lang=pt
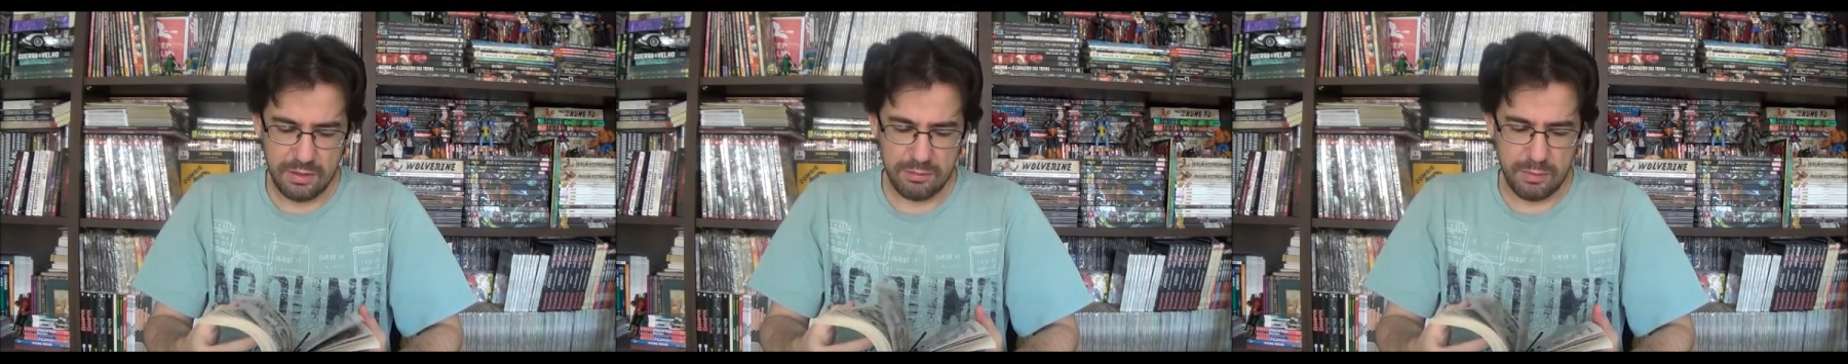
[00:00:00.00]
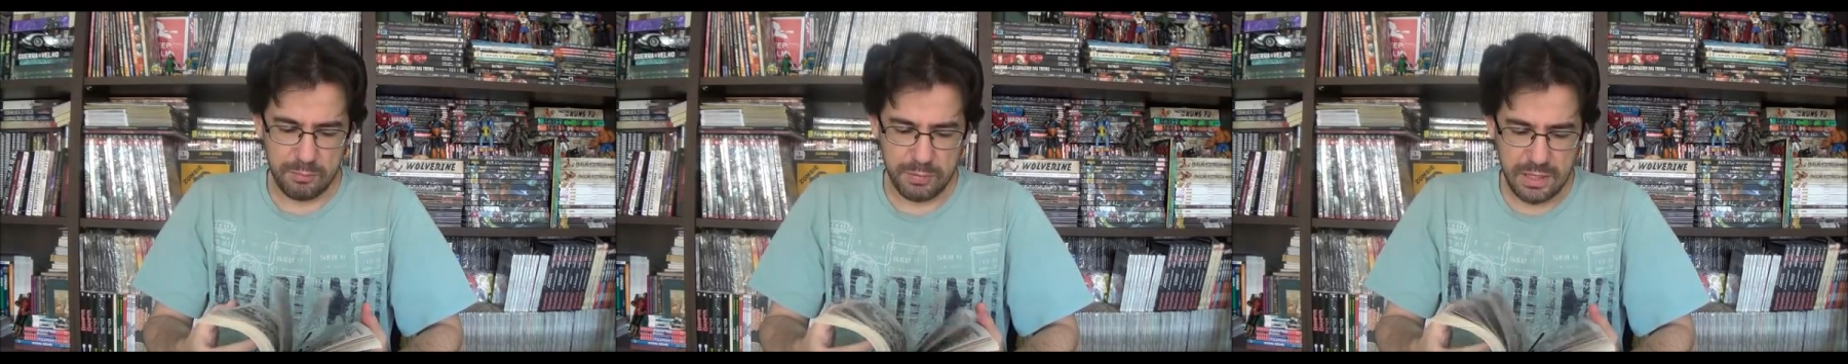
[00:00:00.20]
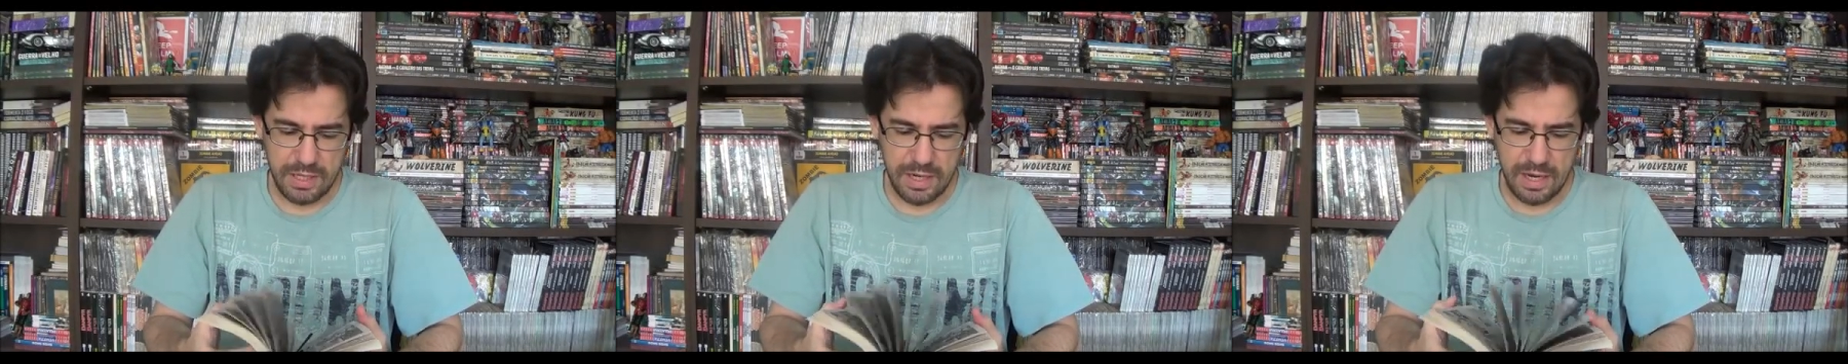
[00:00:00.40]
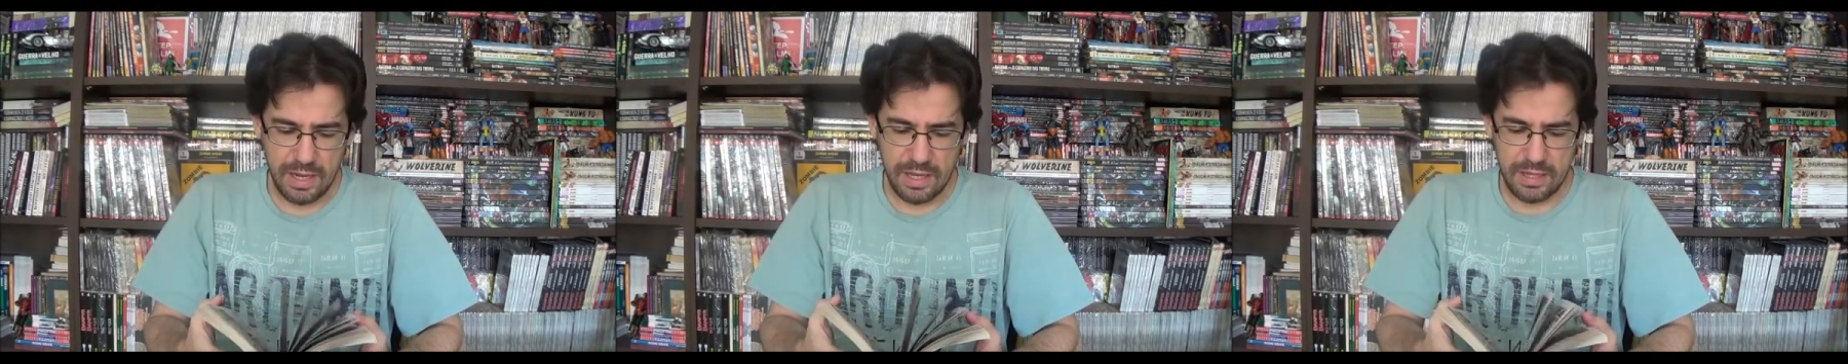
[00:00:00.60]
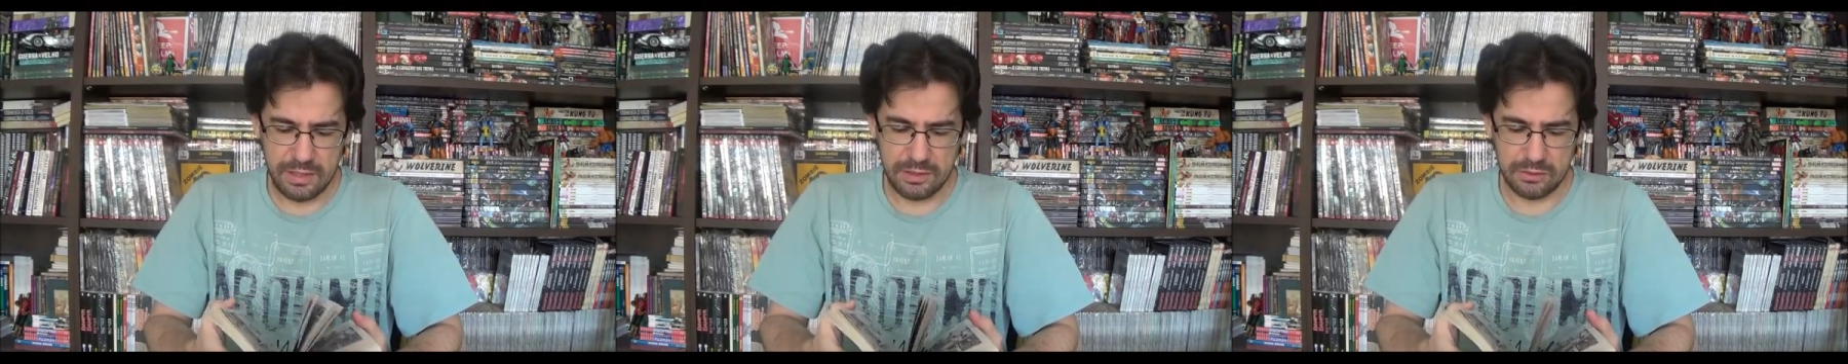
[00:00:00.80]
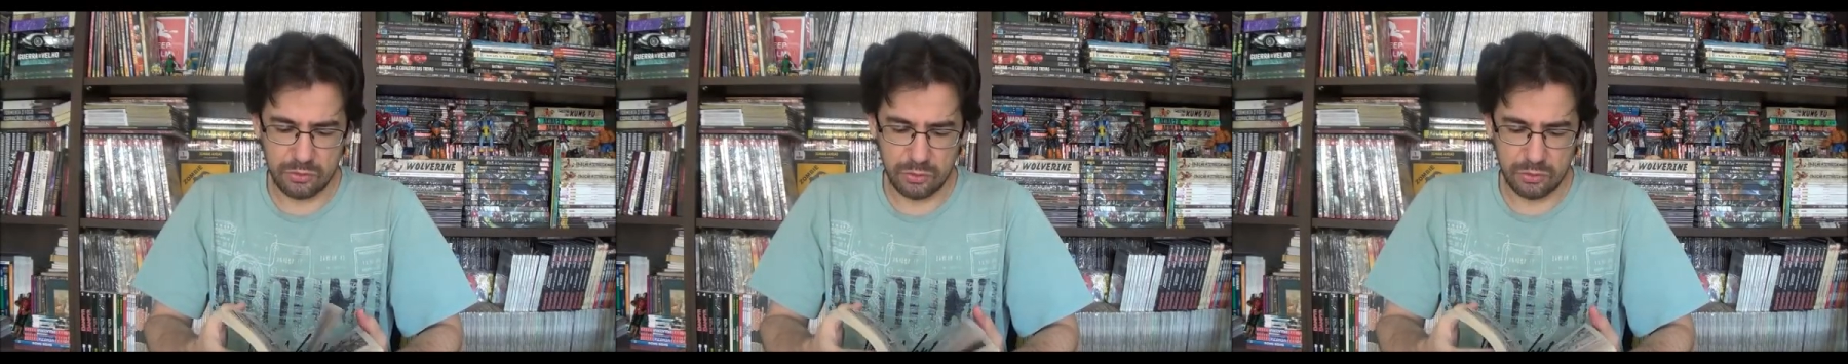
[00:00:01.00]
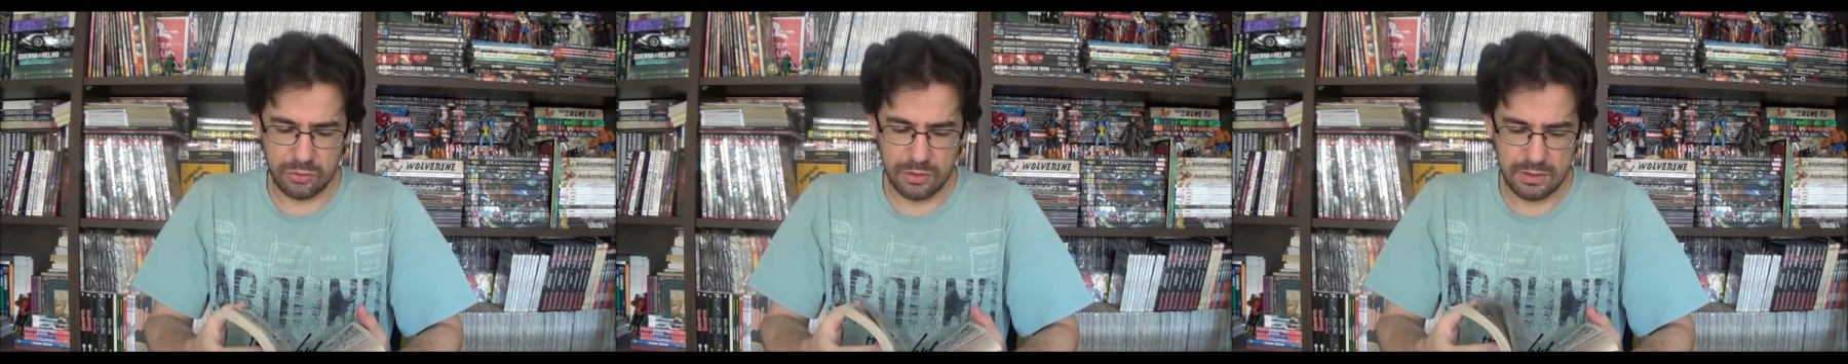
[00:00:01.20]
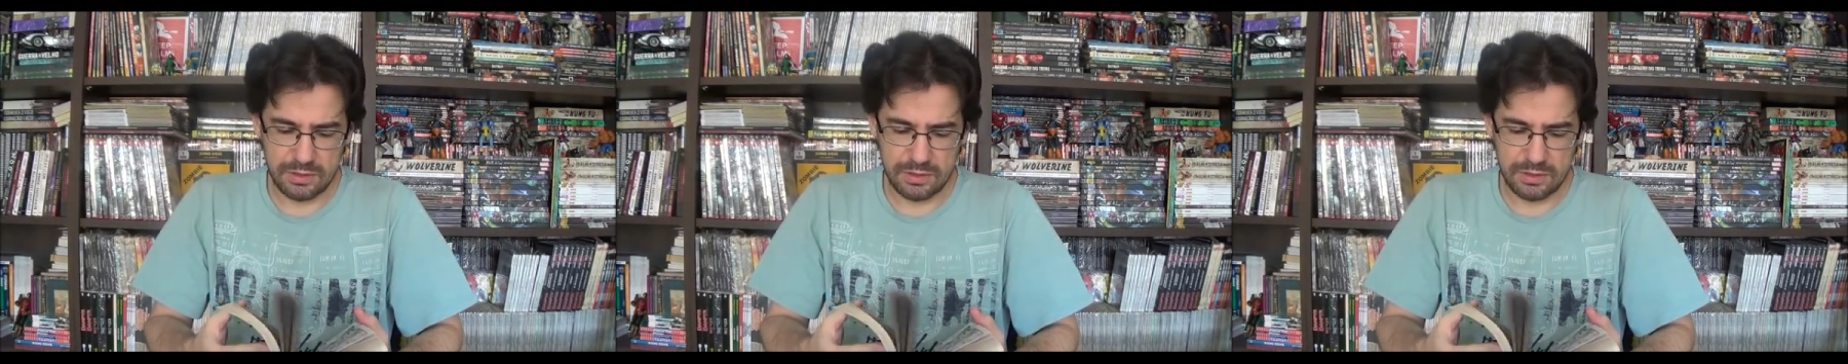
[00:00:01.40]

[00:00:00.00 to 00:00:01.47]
familiar e toda